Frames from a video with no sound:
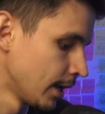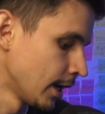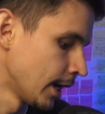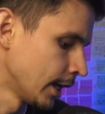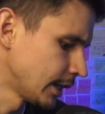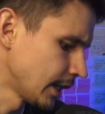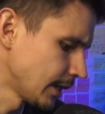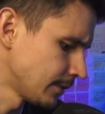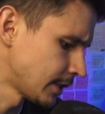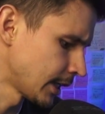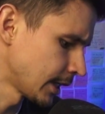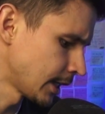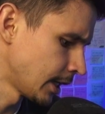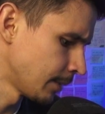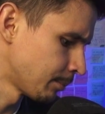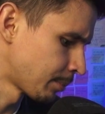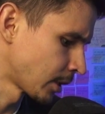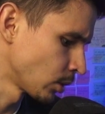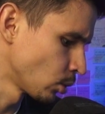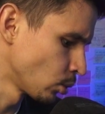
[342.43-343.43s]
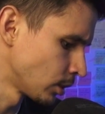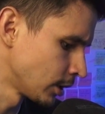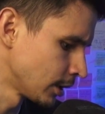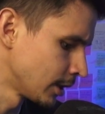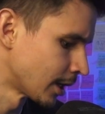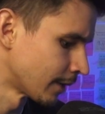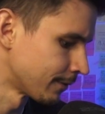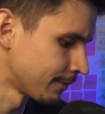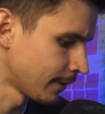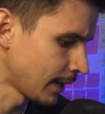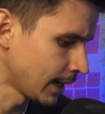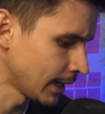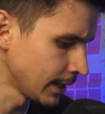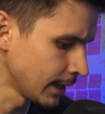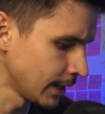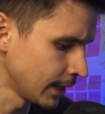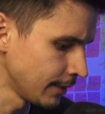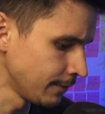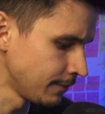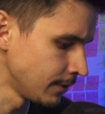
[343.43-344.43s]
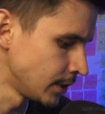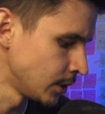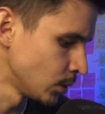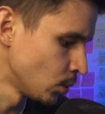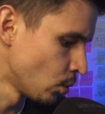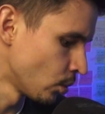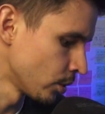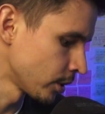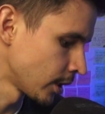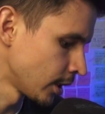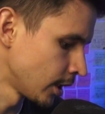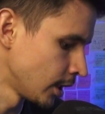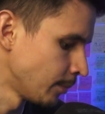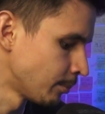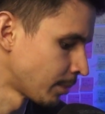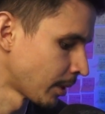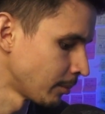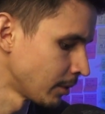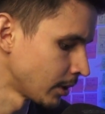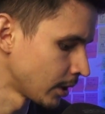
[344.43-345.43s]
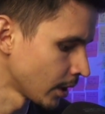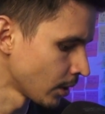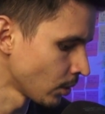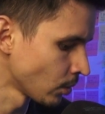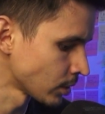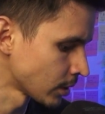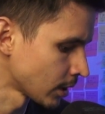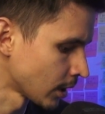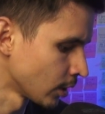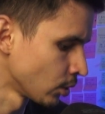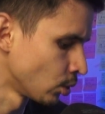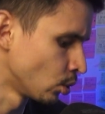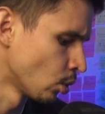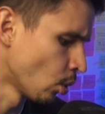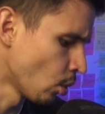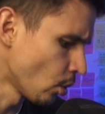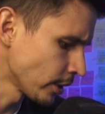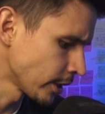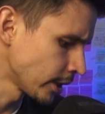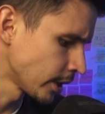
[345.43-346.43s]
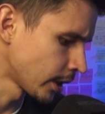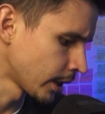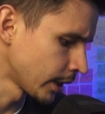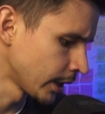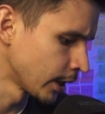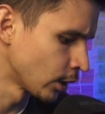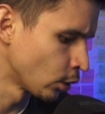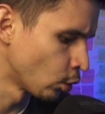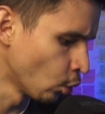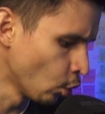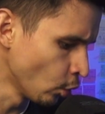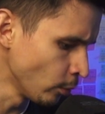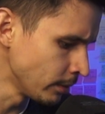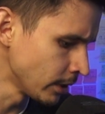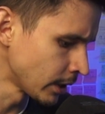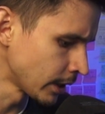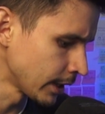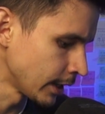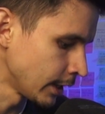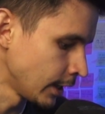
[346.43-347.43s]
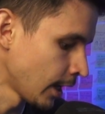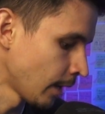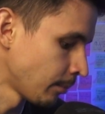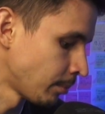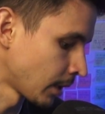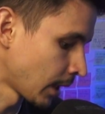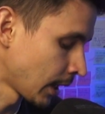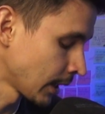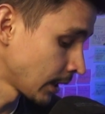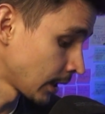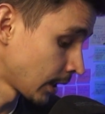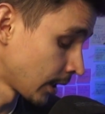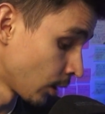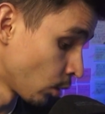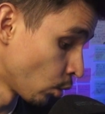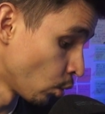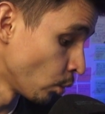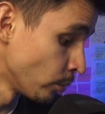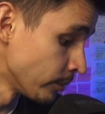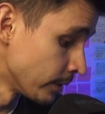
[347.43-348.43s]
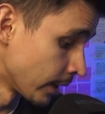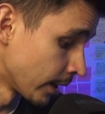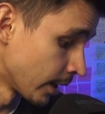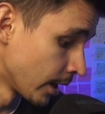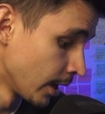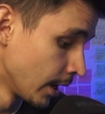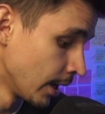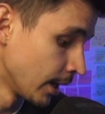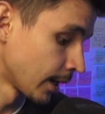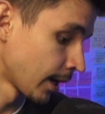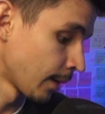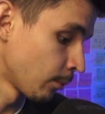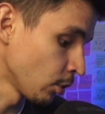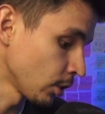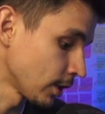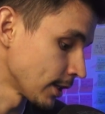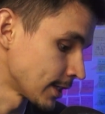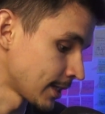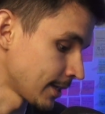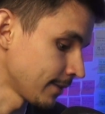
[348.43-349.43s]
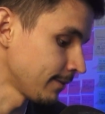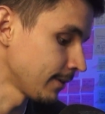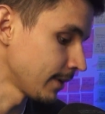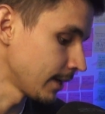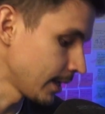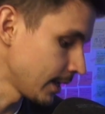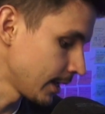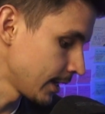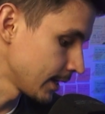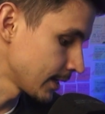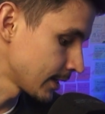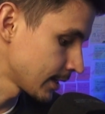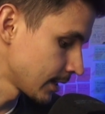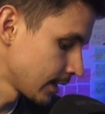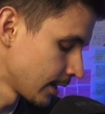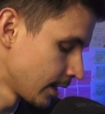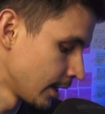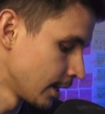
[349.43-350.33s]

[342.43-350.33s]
Это и всякие продукты Графаны, Видеоки и Прометеуса, докеры, куберы и операторы кубера, работа с AWS,